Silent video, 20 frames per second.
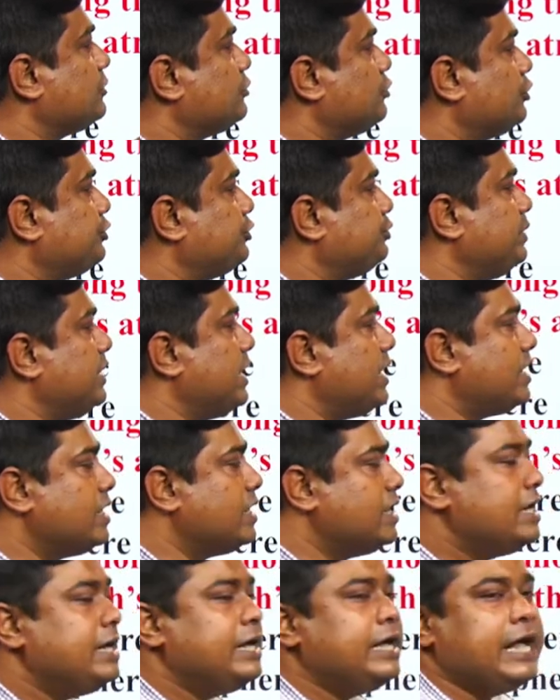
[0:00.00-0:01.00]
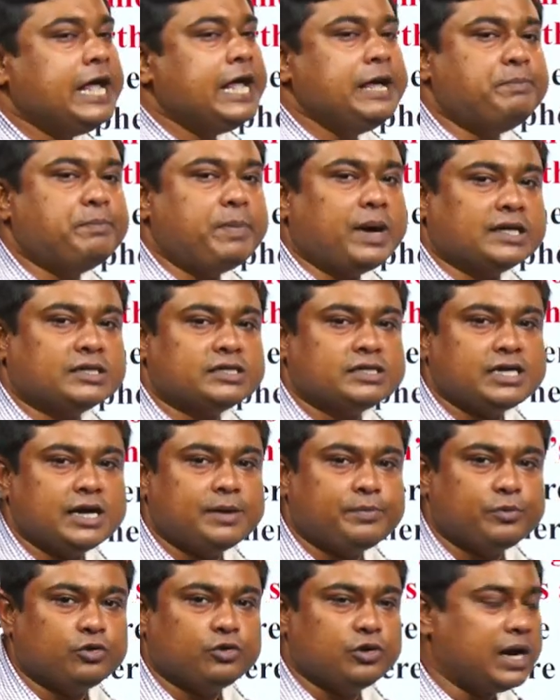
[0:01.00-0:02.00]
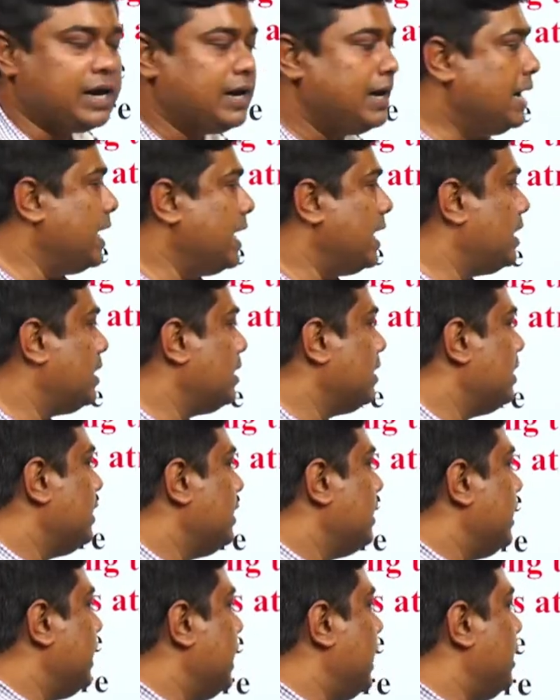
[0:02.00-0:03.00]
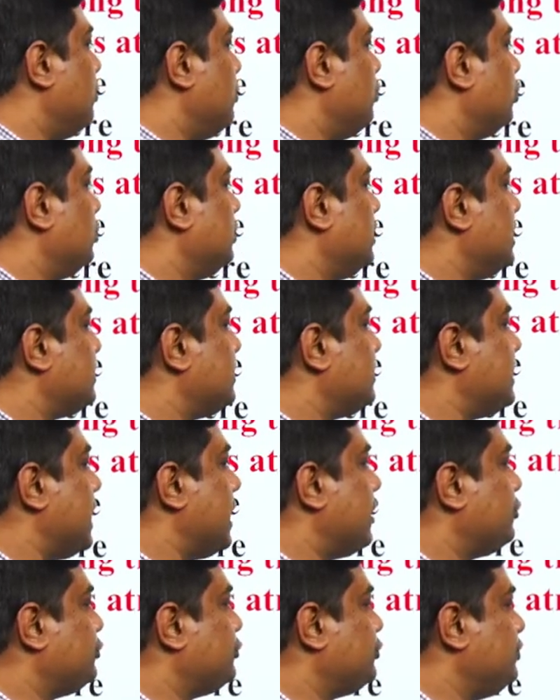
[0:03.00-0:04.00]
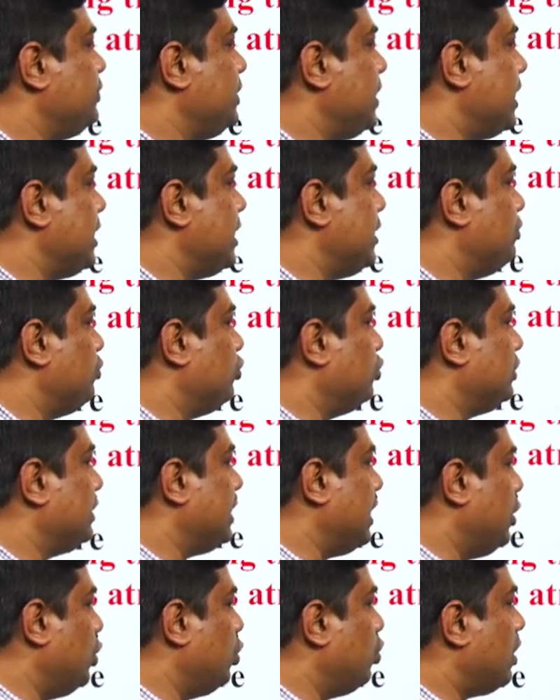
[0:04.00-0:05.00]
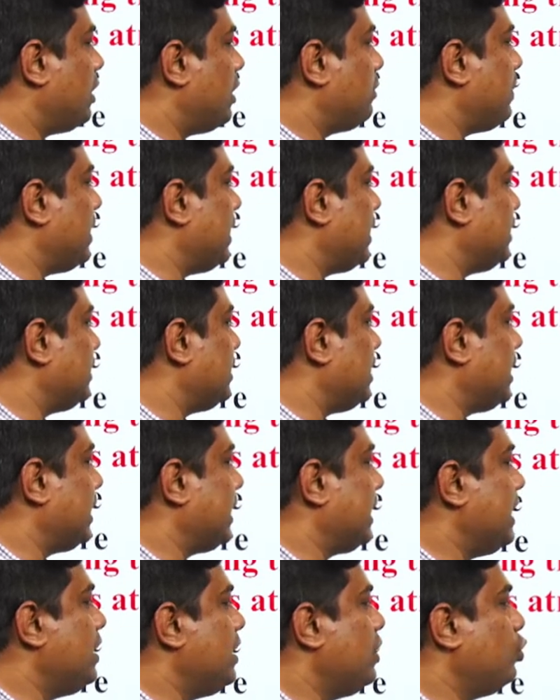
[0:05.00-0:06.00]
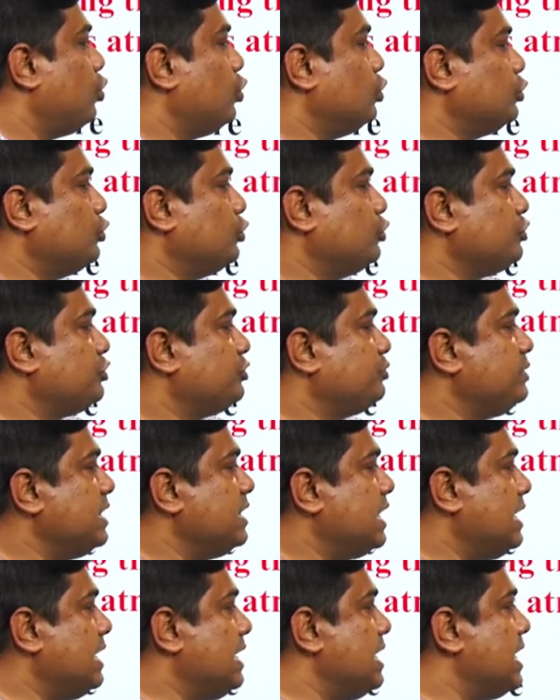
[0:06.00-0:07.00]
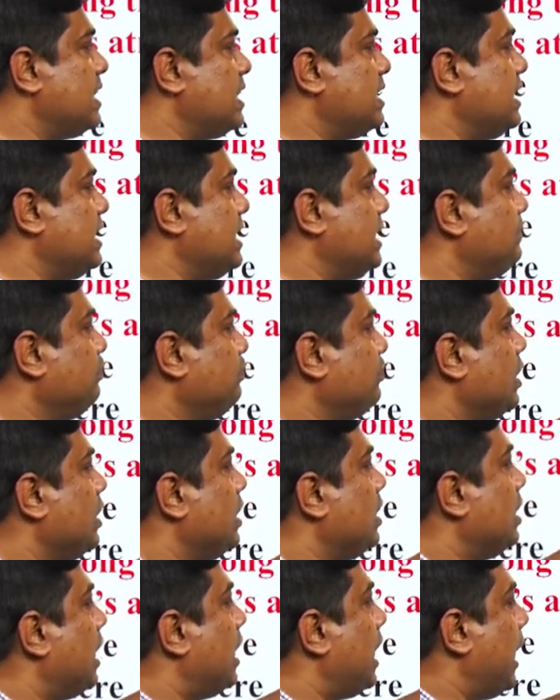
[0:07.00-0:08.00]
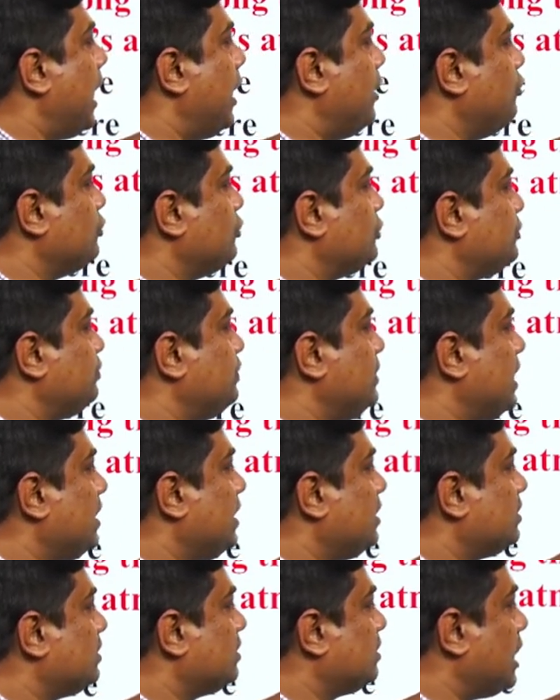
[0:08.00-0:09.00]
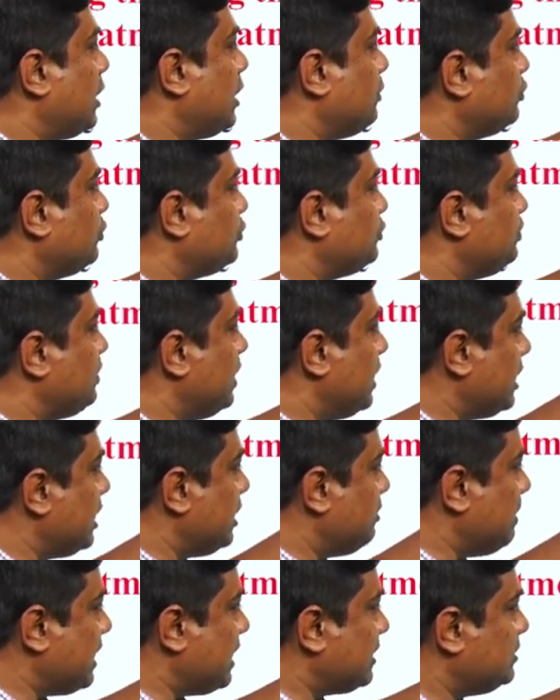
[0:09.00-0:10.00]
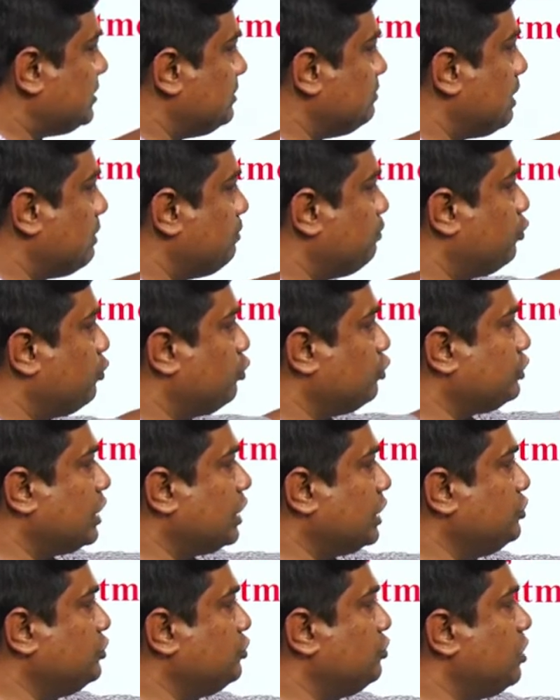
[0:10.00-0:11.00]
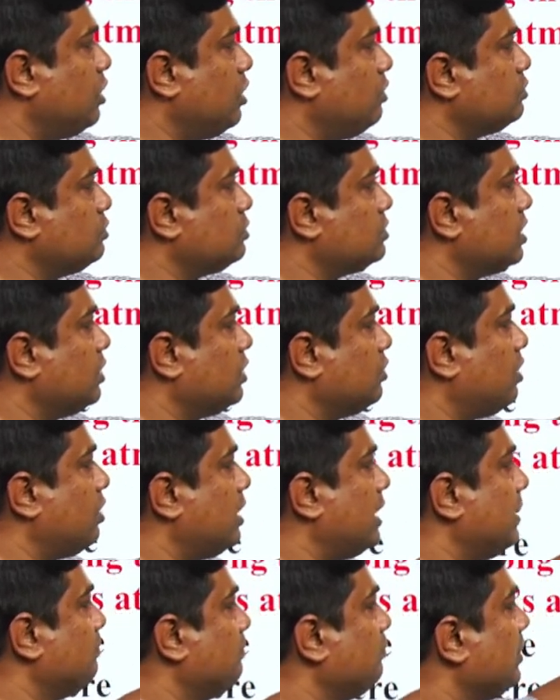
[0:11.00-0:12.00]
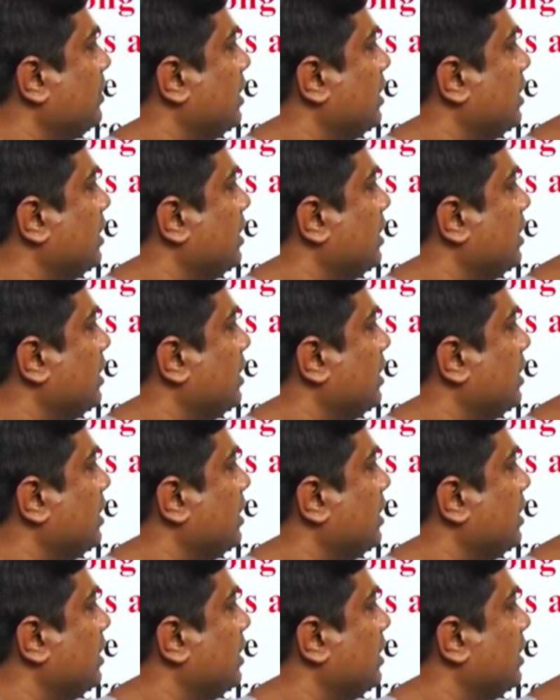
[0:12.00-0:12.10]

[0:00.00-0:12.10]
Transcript: এক্সোস্ফিয়ার এই পাঁচটা প্রধান লেয়ার এর মধ্যে স্ট্যাটোস্ফিয়ারের মধ্যে লোয়ার পার্টে থাকে ওজোনোস্ফিয়ার লেয়ারটি আয়নোস্ফিয়ার থার্মোস্ফিয়ারের ম্যাক্সিমাম পোর্শান জুড়ে অবস্থান করে